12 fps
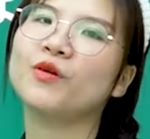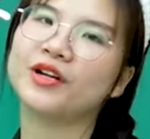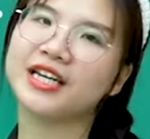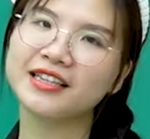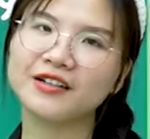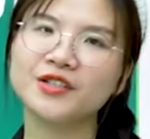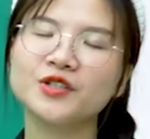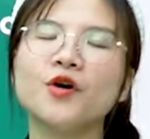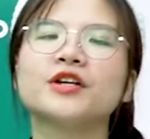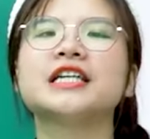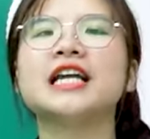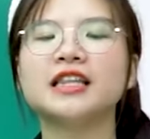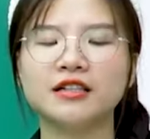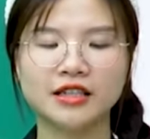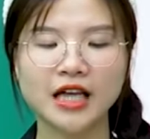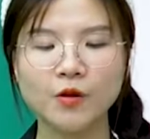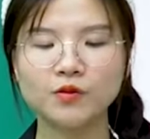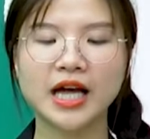cũng có nhắc tới rồi chính là từ
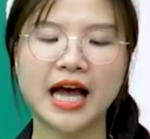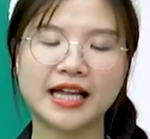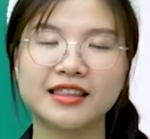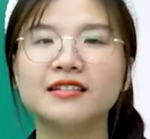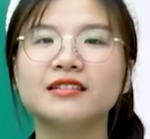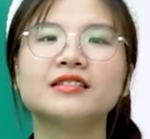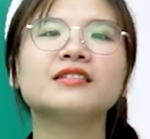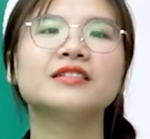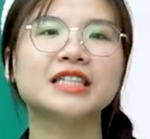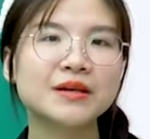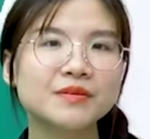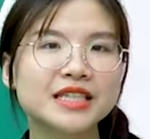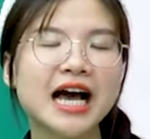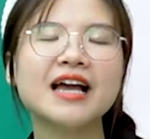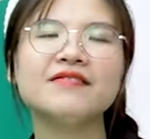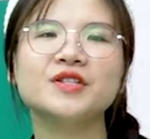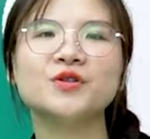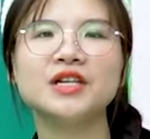thong thả từ từ chậm
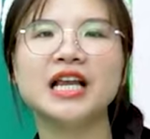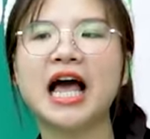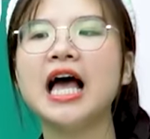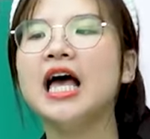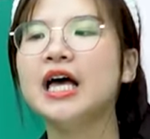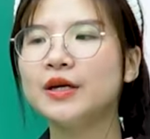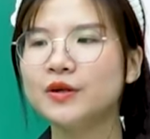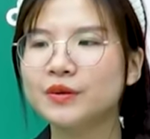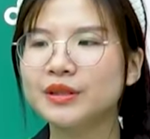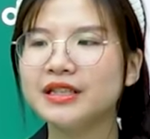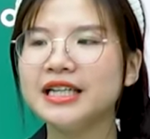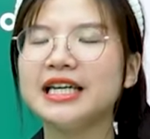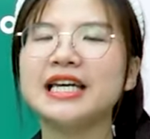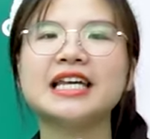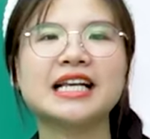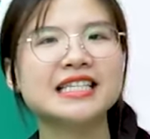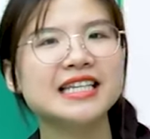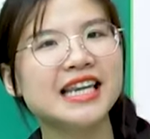rãi ví dụ như là yukuri
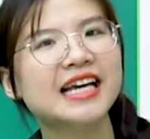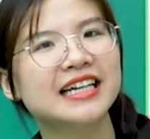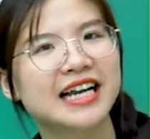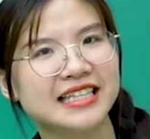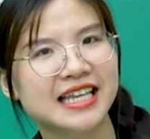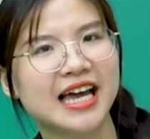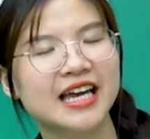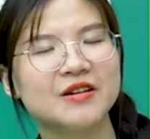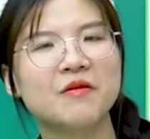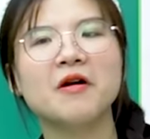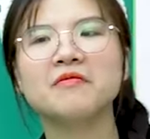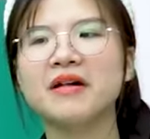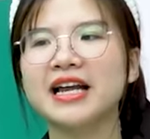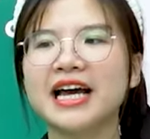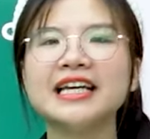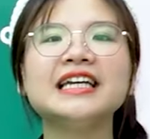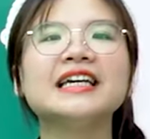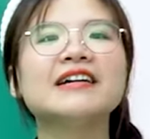yasunde kudasai đúng không? Bạn
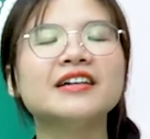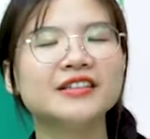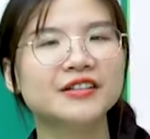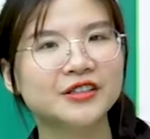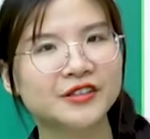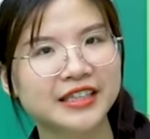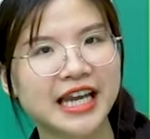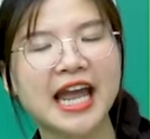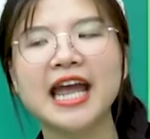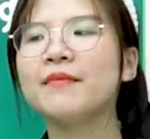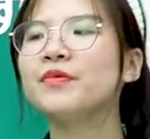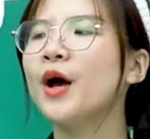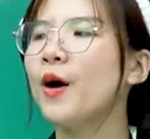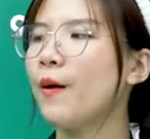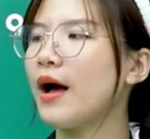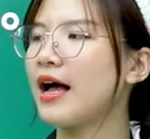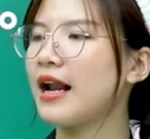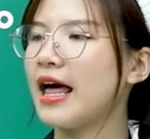hãy nghỉ ngơi từ từ nhé.
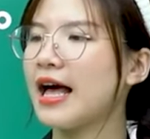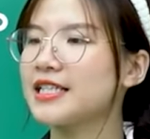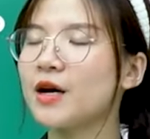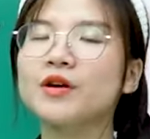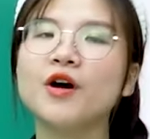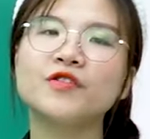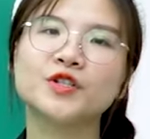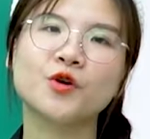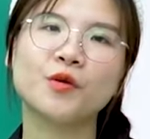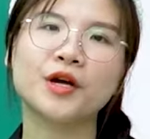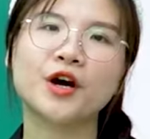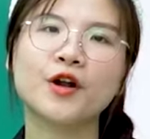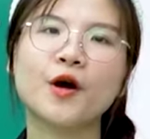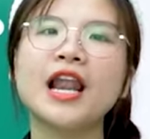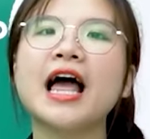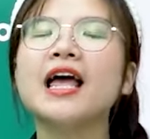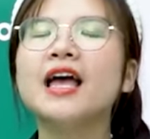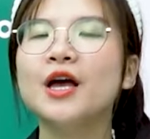Hoặc là trong câu vừa rồi mình còn nói
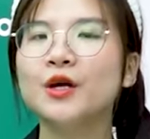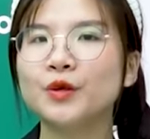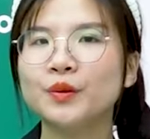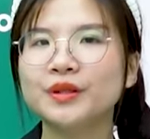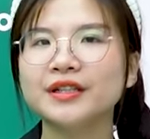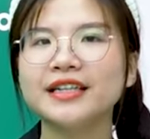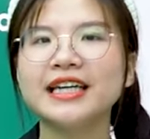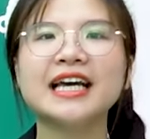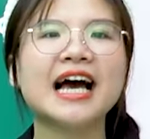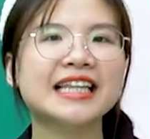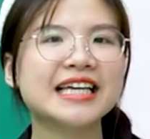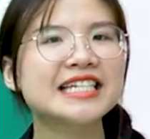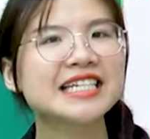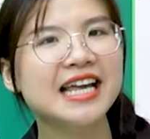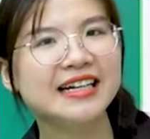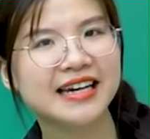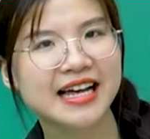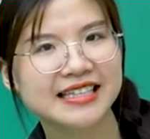là yukuri
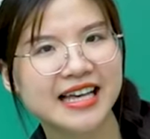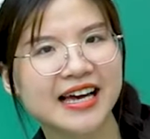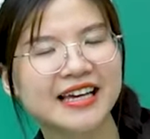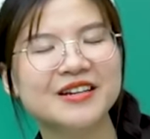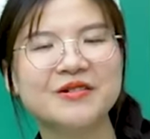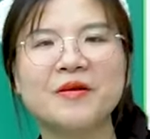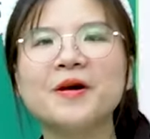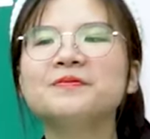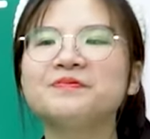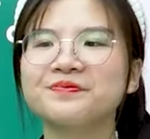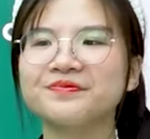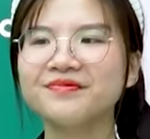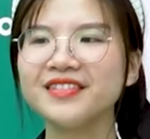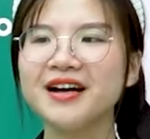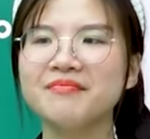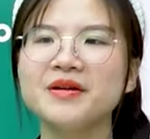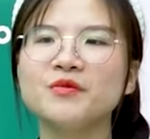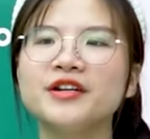hanashite kudasai đúng không?
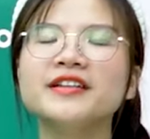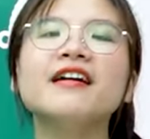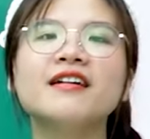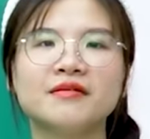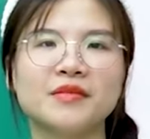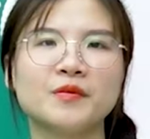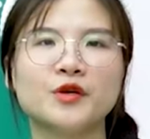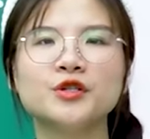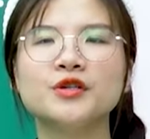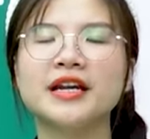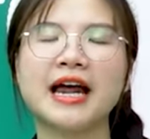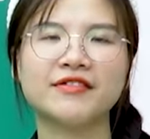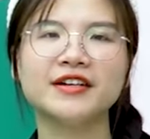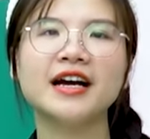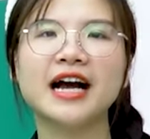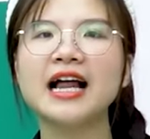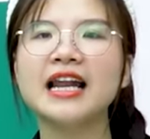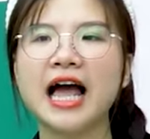mình muốn nhờ mình muốn truyền đạt với người
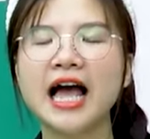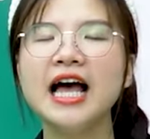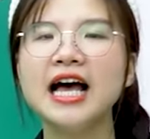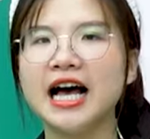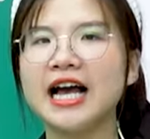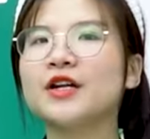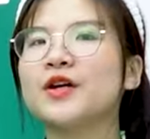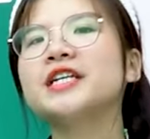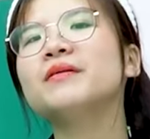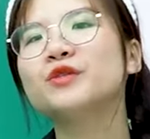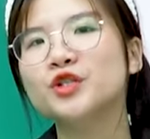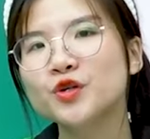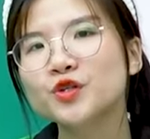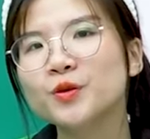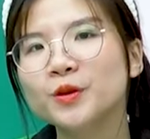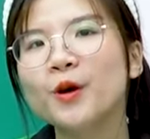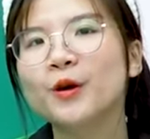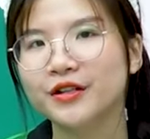khác là hãy nói chậm một chút
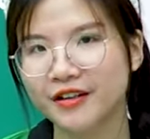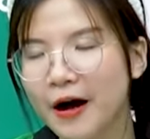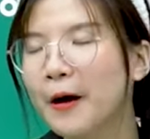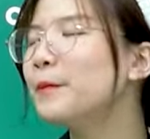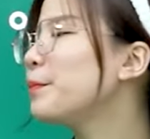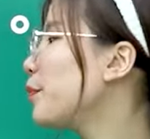giúp tôi có được không